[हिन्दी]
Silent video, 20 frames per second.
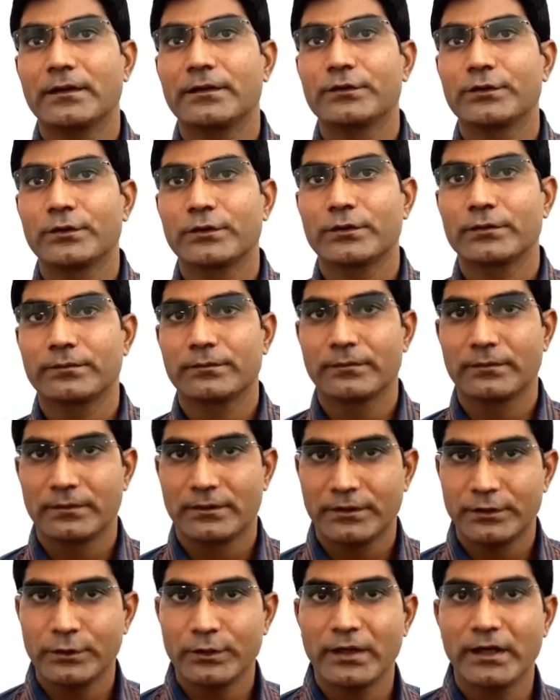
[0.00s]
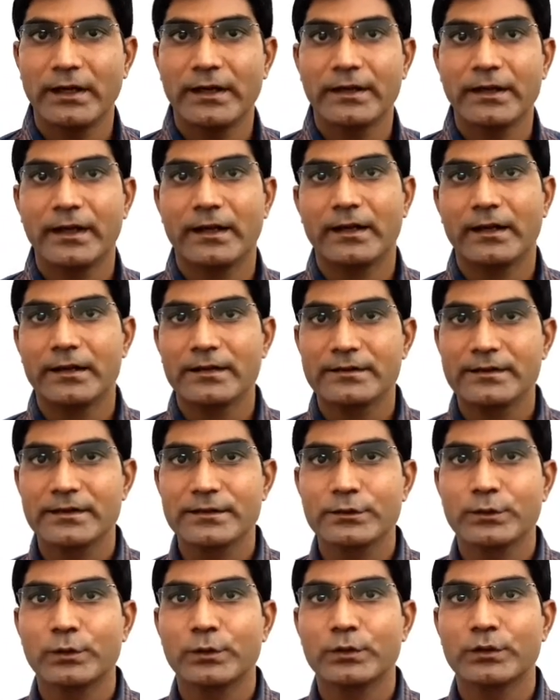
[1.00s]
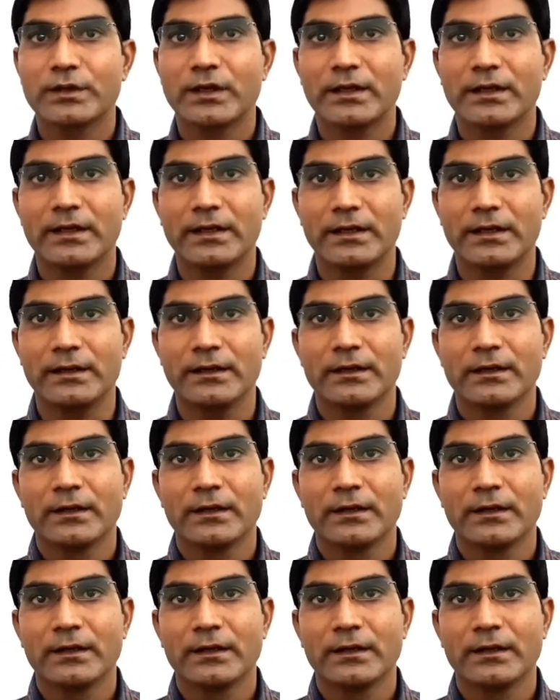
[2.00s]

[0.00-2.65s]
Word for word: जो यूटिलिटी एनालिसिस होता है